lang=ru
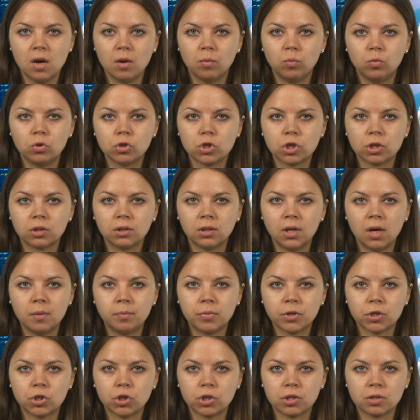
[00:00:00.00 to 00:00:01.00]
может
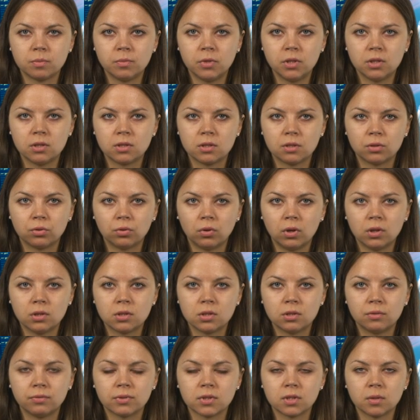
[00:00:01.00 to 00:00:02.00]
напрочь изменить
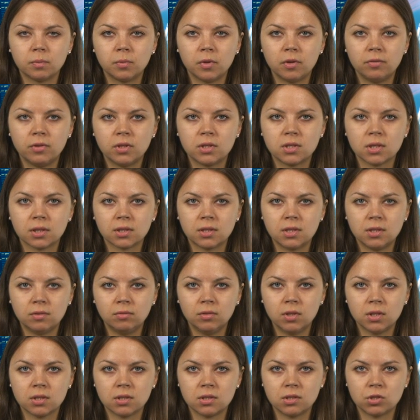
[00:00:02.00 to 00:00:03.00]
ситуацию и возобновить
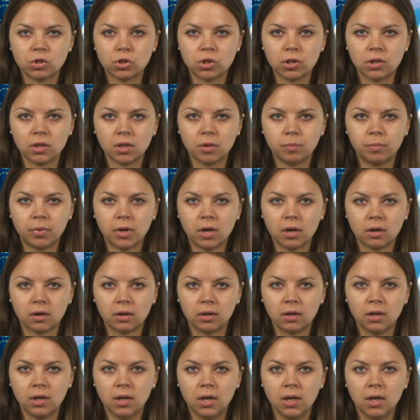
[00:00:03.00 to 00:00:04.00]
активное снижение пары.